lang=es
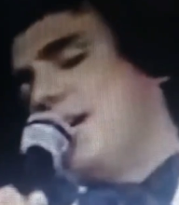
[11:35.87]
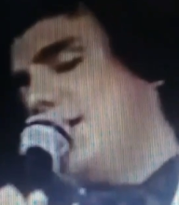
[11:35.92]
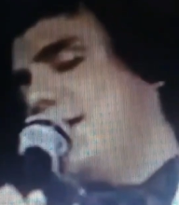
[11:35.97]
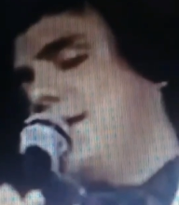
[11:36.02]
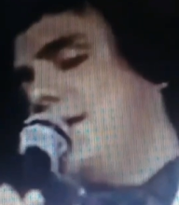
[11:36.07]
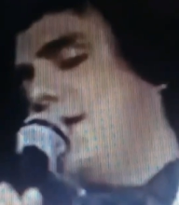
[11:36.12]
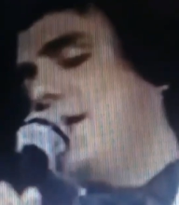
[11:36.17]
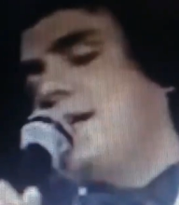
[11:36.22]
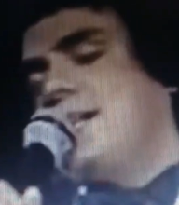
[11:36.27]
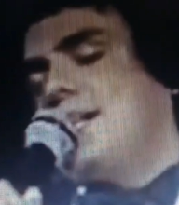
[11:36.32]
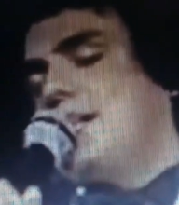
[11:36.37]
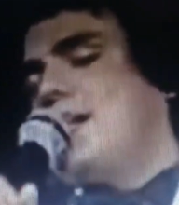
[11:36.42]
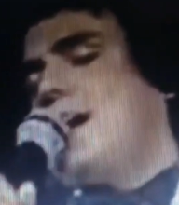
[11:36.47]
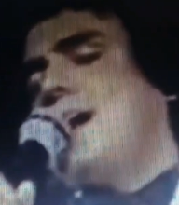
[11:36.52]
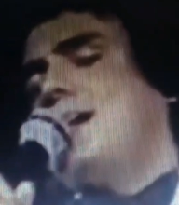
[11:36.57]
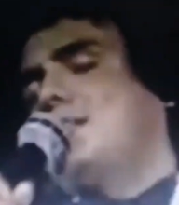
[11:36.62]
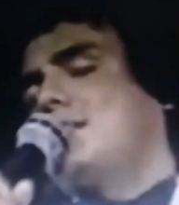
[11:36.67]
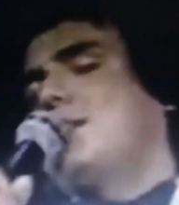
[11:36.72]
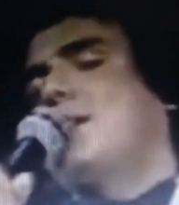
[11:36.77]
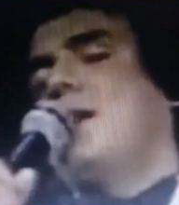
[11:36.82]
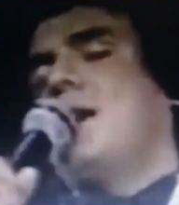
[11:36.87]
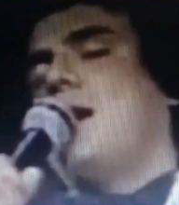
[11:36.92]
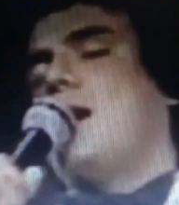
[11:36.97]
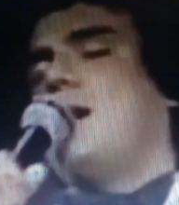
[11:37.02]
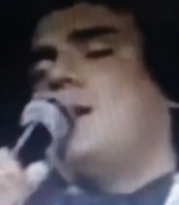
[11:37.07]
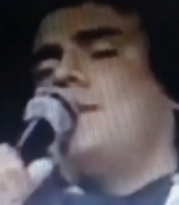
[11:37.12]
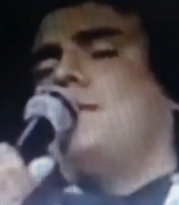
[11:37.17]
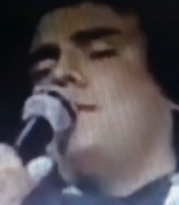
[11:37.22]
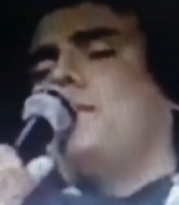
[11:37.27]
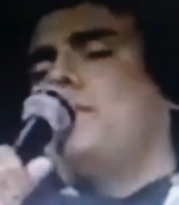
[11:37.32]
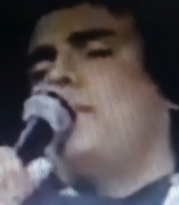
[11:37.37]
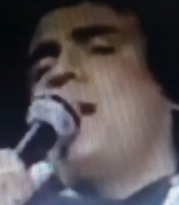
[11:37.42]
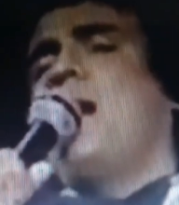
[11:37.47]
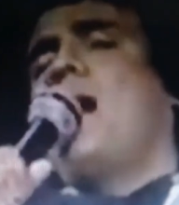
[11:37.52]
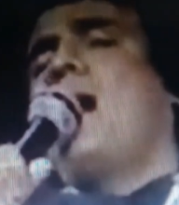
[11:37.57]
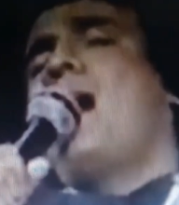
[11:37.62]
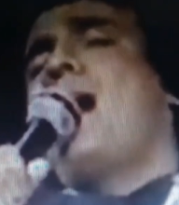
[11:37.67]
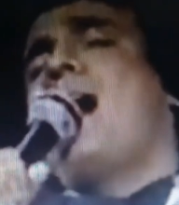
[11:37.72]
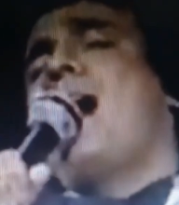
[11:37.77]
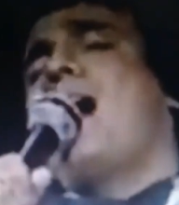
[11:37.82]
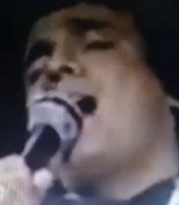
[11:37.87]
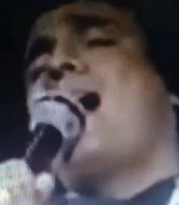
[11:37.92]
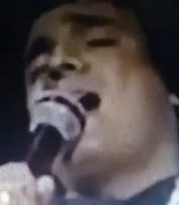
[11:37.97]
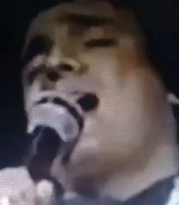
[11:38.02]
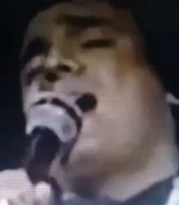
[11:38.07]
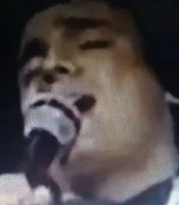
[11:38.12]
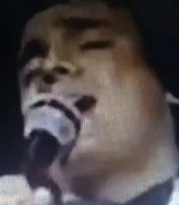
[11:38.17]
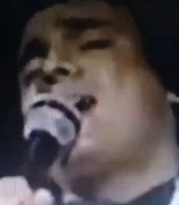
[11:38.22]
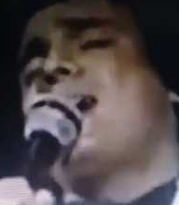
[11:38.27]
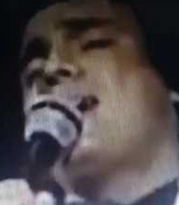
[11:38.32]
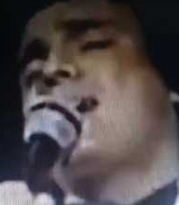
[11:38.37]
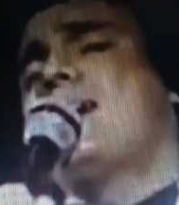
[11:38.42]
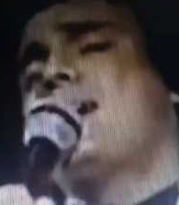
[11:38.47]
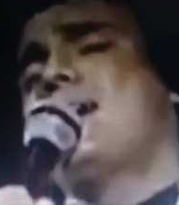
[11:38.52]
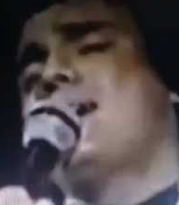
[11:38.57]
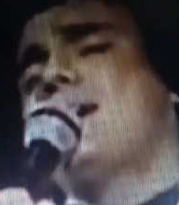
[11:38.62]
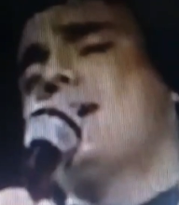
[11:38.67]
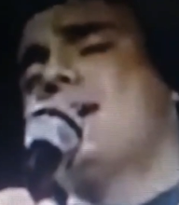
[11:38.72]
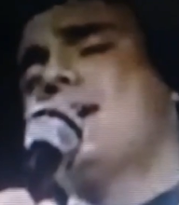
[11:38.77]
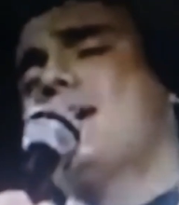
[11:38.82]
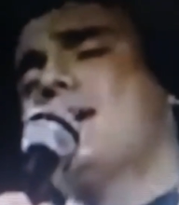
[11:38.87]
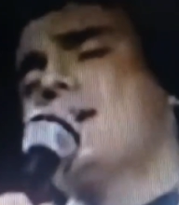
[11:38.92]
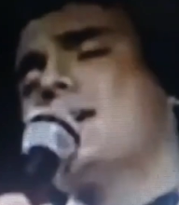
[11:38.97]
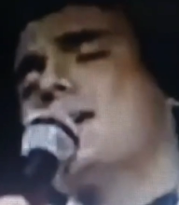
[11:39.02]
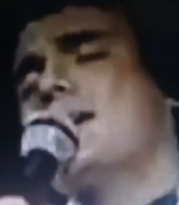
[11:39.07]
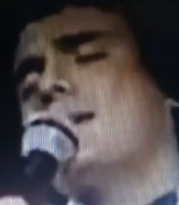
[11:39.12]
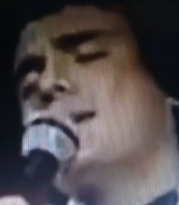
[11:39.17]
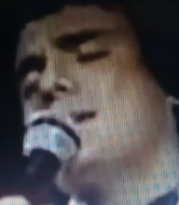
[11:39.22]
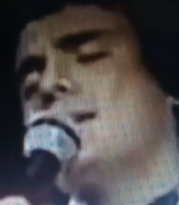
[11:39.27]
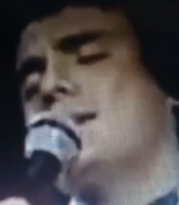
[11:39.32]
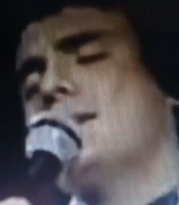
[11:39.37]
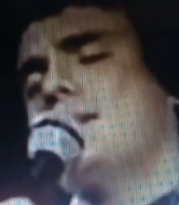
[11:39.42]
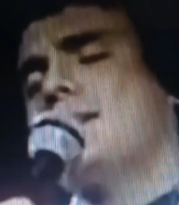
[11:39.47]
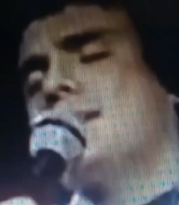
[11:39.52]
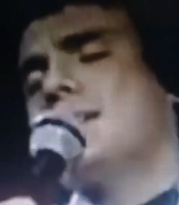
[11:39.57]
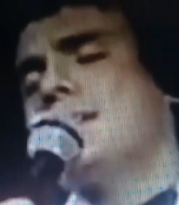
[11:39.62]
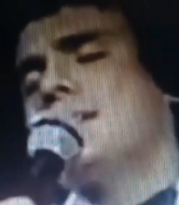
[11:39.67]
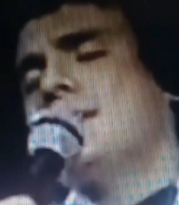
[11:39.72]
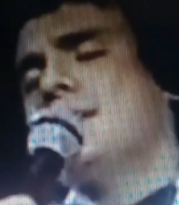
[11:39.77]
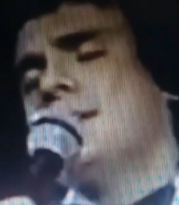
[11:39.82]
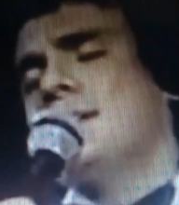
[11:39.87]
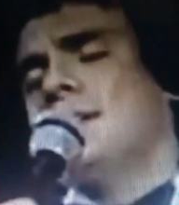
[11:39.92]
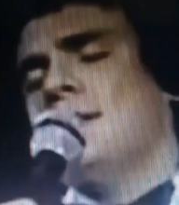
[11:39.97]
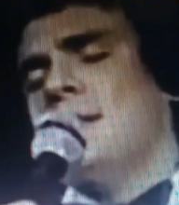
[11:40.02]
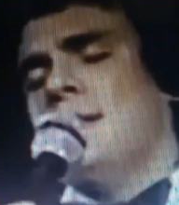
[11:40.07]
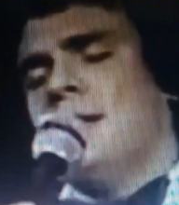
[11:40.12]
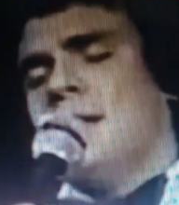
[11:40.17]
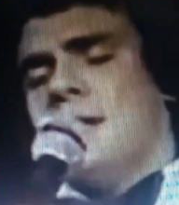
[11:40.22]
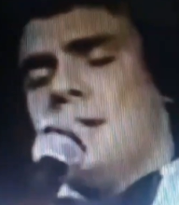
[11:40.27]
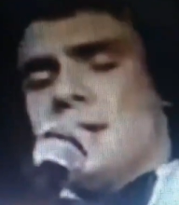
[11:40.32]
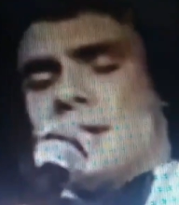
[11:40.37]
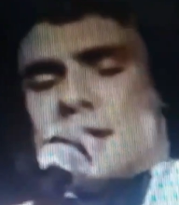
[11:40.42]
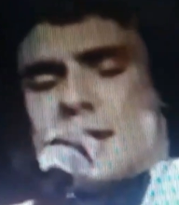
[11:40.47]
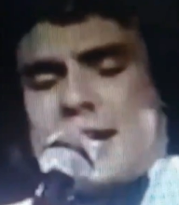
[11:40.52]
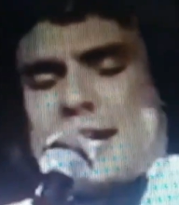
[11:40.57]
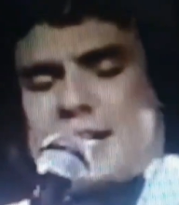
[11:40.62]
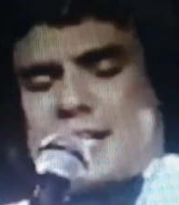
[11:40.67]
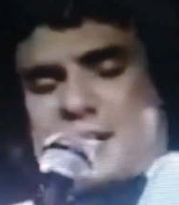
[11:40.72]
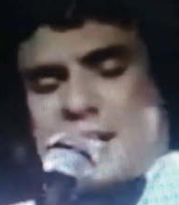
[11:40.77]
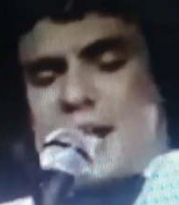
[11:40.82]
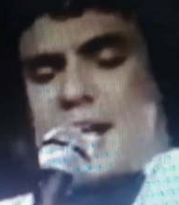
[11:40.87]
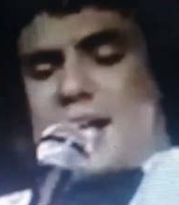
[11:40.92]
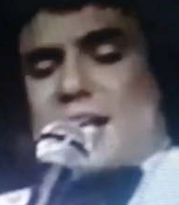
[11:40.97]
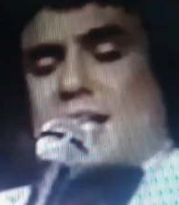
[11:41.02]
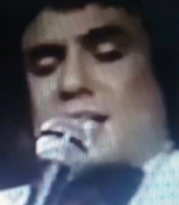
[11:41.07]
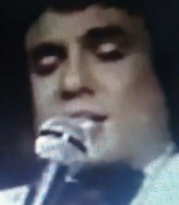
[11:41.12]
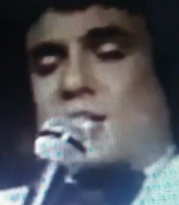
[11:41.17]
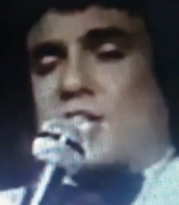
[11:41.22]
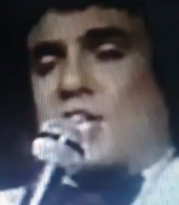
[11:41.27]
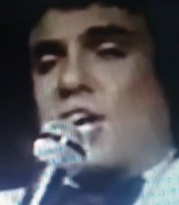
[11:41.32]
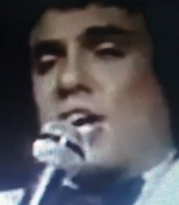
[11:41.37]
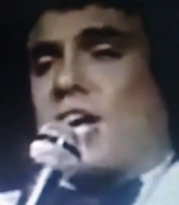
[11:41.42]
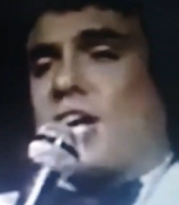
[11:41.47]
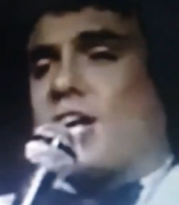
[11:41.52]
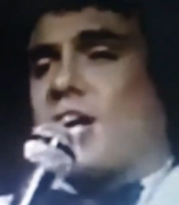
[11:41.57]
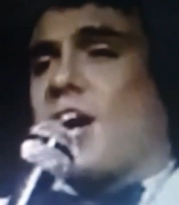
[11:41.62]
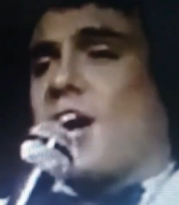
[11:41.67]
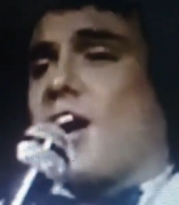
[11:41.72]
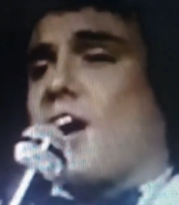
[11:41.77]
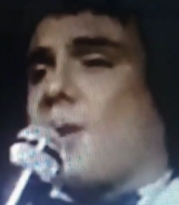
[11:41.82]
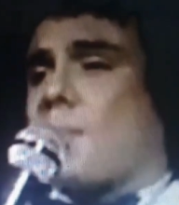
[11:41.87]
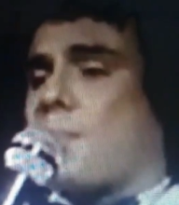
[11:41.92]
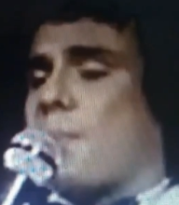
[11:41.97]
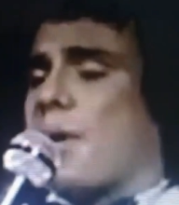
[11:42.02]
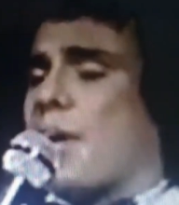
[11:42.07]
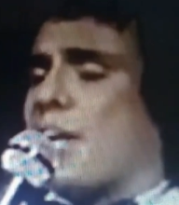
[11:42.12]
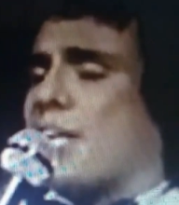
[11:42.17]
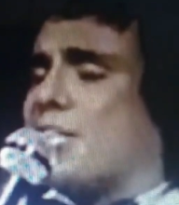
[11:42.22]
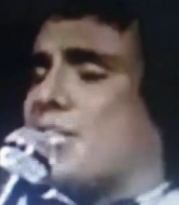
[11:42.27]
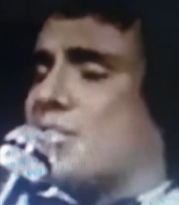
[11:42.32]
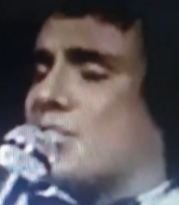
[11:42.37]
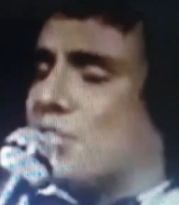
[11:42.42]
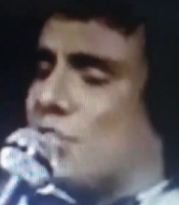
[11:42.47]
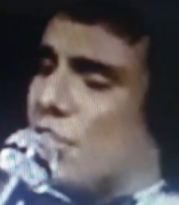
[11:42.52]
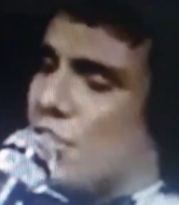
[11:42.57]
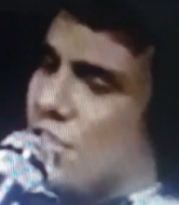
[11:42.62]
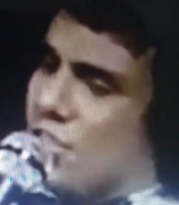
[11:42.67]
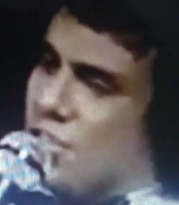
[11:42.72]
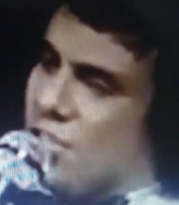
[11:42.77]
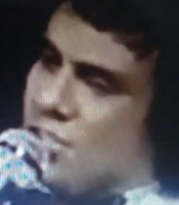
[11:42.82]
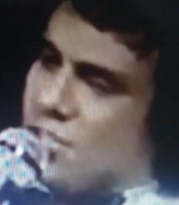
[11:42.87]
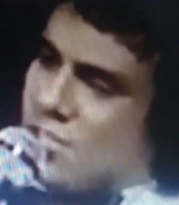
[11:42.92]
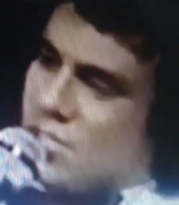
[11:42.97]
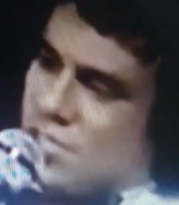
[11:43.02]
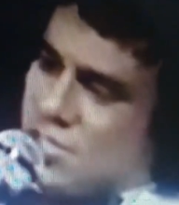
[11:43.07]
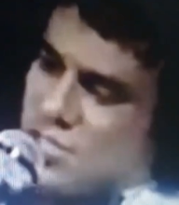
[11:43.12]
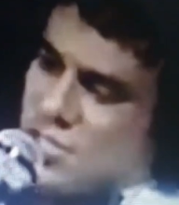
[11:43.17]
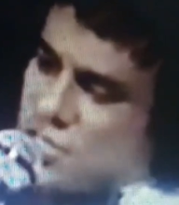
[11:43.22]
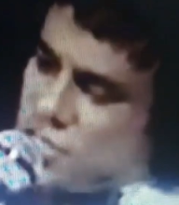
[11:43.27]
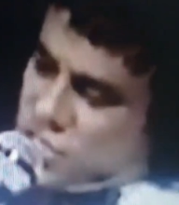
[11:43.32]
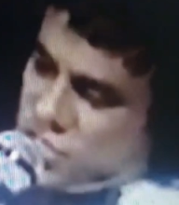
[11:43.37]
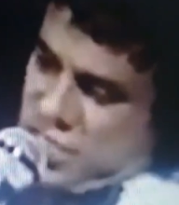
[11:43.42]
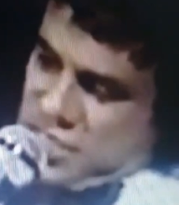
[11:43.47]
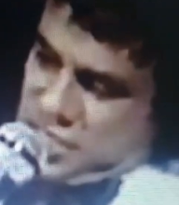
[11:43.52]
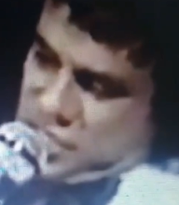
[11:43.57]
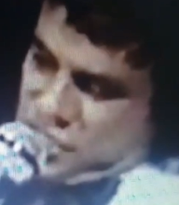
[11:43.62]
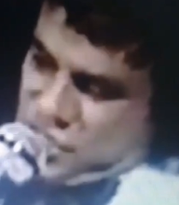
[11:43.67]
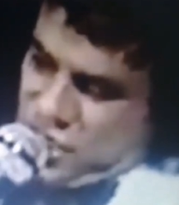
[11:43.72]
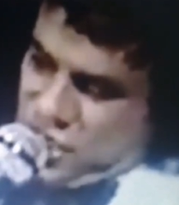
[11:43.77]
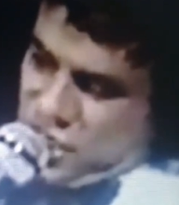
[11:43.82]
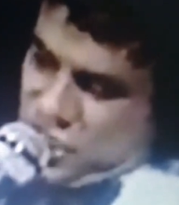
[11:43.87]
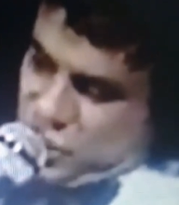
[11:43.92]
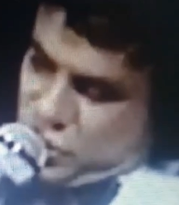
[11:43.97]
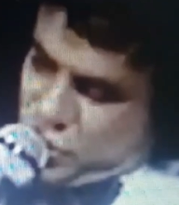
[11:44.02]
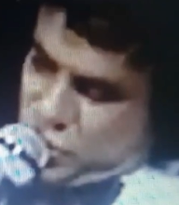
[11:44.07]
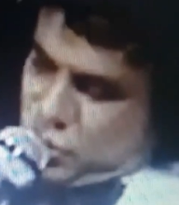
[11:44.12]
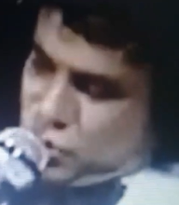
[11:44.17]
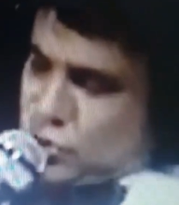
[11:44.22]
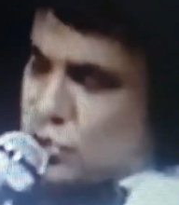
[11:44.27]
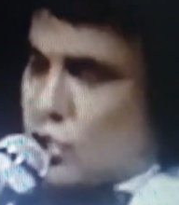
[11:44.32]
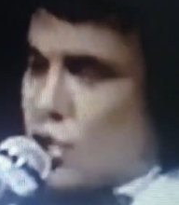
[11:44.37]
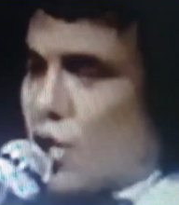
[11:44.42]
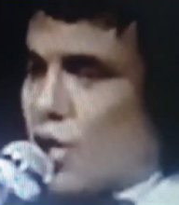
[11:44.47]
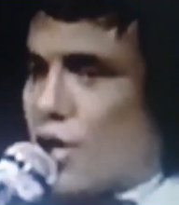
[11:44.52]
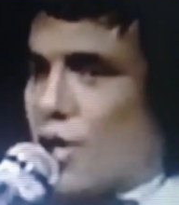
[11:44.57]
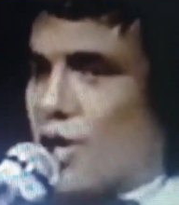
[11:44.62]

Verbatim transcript: Es la segunda plaza más visitada de la Ciudad de México, un lugar maravilloso, difícil de olvidar. Los quiero mucho, nos estamos viendo y ya